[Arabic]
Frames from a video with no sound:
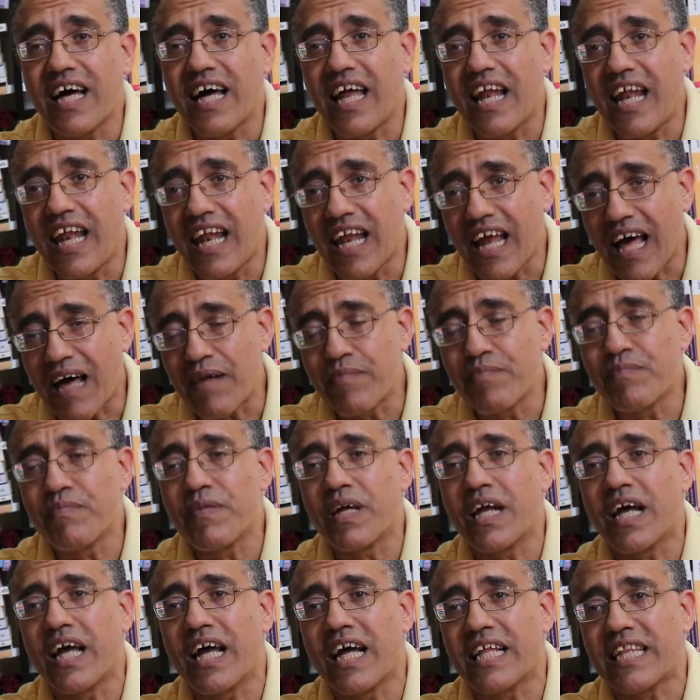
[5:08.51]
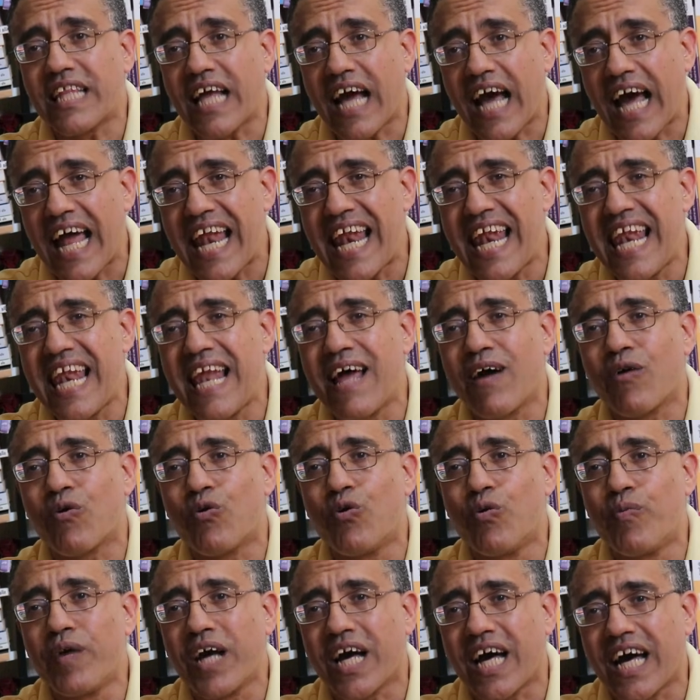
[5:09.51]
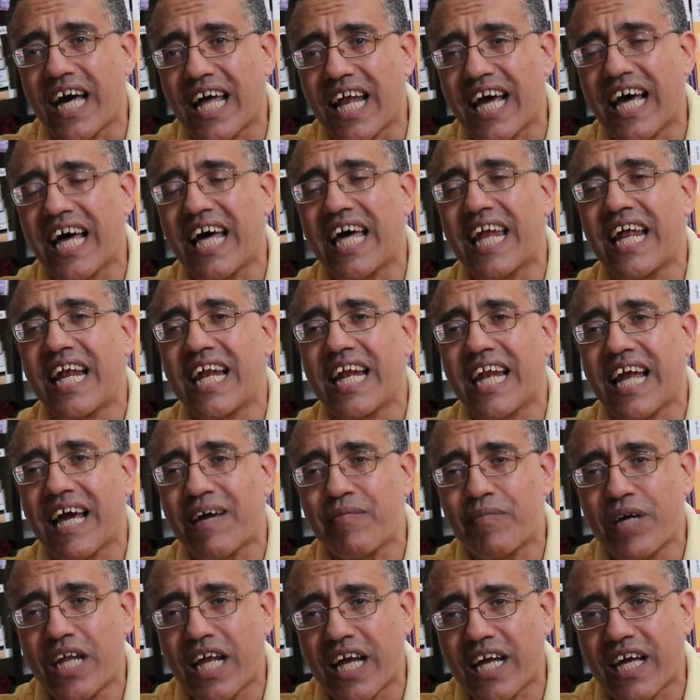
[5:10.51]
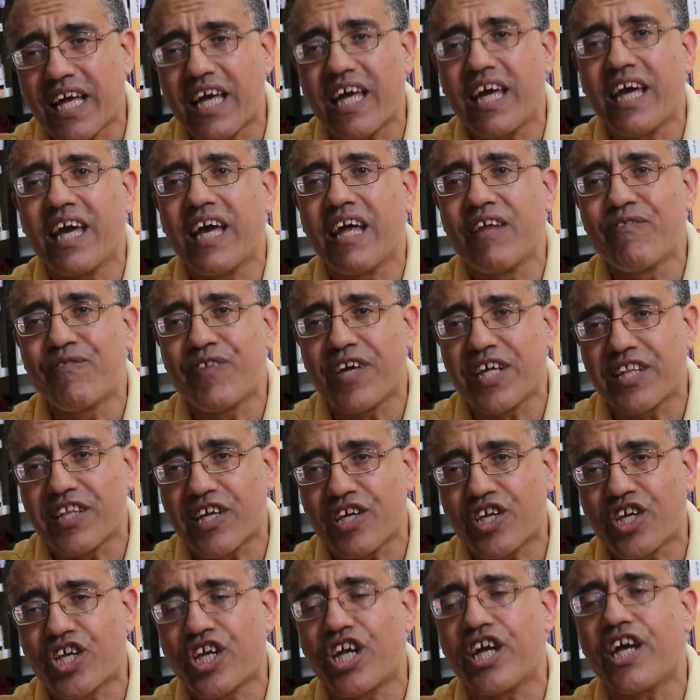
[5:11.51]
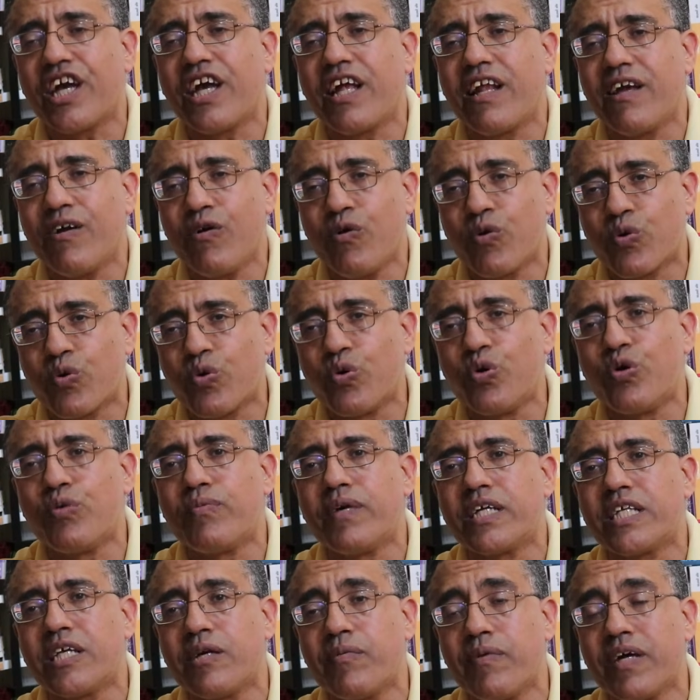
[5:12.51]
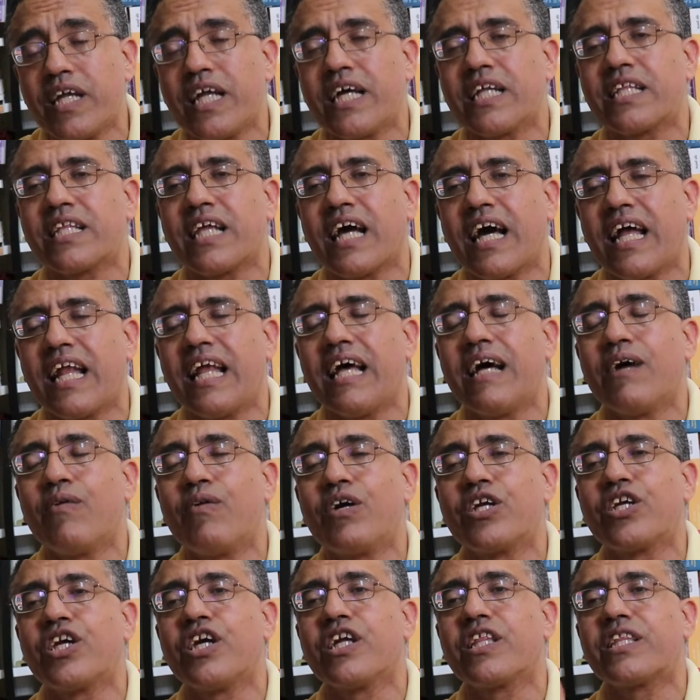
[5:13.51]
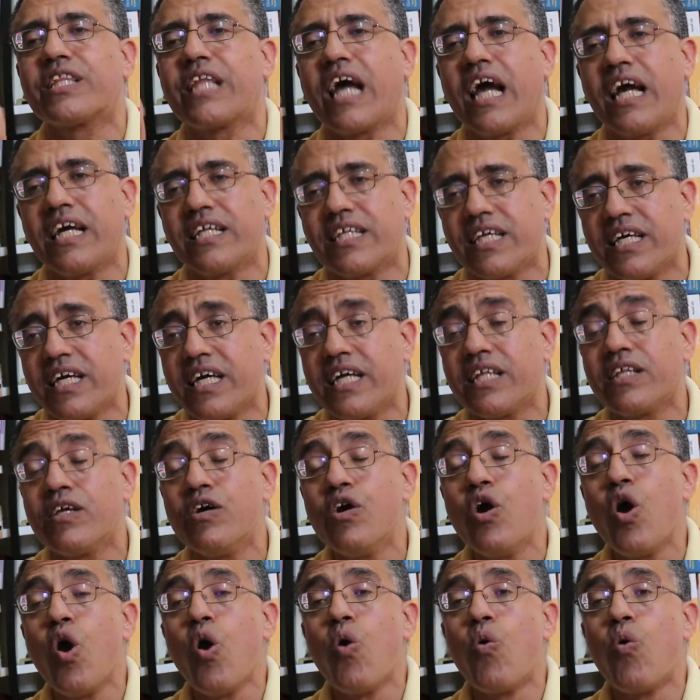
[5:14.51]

الأمر يتعلق بقرار أمريكي في تشكيل حكومة بنت على وجه التحديد